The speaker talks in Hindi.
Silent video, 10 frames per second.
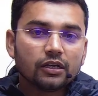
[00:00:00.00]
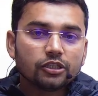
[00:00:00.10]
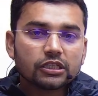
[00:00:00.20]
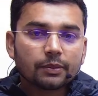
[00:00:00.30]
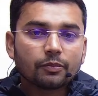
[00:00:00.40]

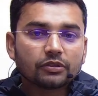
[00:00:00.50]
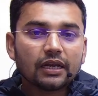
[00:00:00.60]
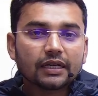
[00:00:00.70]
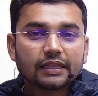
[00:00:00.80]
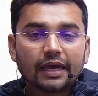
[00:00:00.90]
तो संभवतः
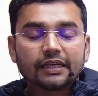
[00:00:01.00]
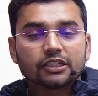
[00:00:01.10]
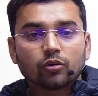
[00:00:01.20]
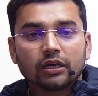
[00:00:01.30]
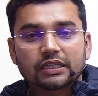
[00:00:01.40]
लगता है कि
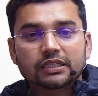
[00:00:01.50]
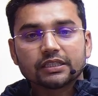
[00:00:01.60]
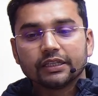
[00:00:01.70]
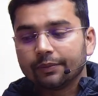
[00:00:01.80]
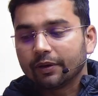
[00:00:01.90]
चलो एस एस
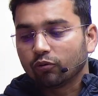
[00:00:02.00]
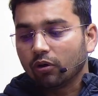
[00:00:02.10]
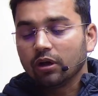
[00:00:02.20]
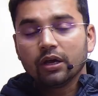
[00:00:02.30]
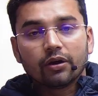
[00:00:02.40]
में वो
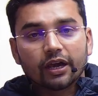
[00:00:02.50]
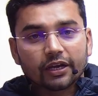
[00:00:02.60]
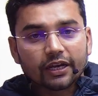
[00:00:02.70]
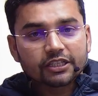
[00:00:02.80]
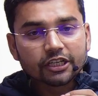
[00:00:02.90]
एक
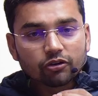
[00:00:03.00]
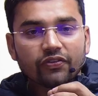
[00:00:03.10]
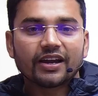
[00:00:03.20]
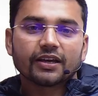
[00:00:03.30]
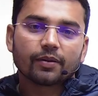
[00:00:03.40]
एक सीट को
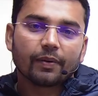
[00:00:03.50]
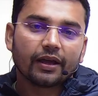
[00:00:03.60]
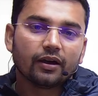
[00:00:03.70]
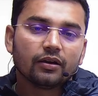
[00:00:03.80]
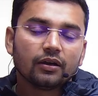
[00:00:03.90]
फाइनल कर पाएगा